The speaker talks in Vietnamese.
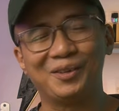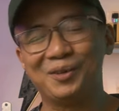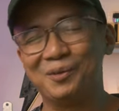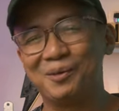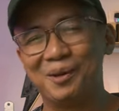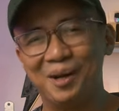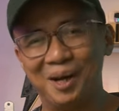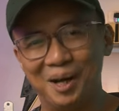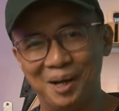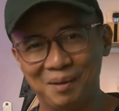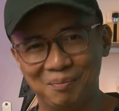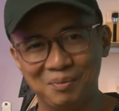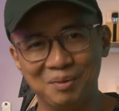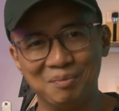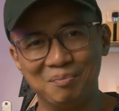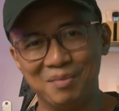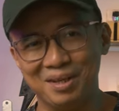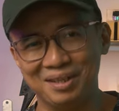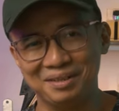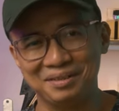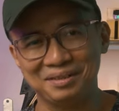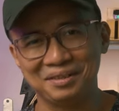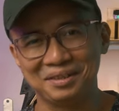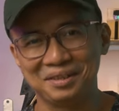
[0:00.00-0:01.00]
nó không hợp với
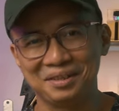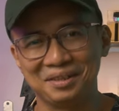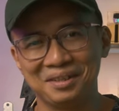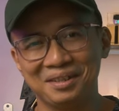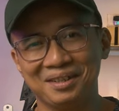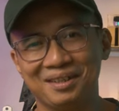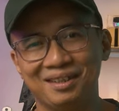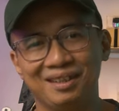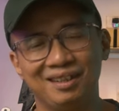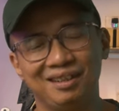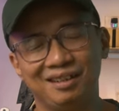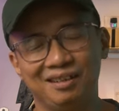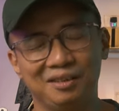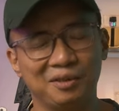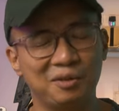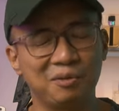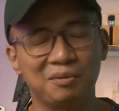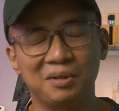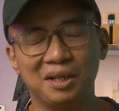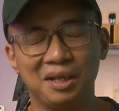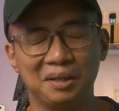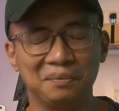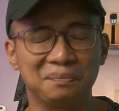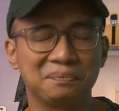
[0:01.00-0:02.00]
mình nó
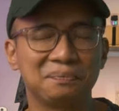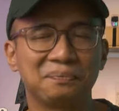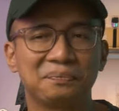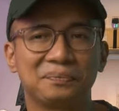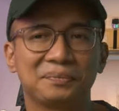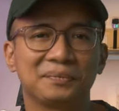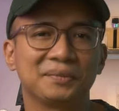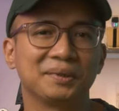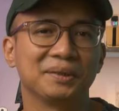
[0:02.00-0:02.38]
không hợp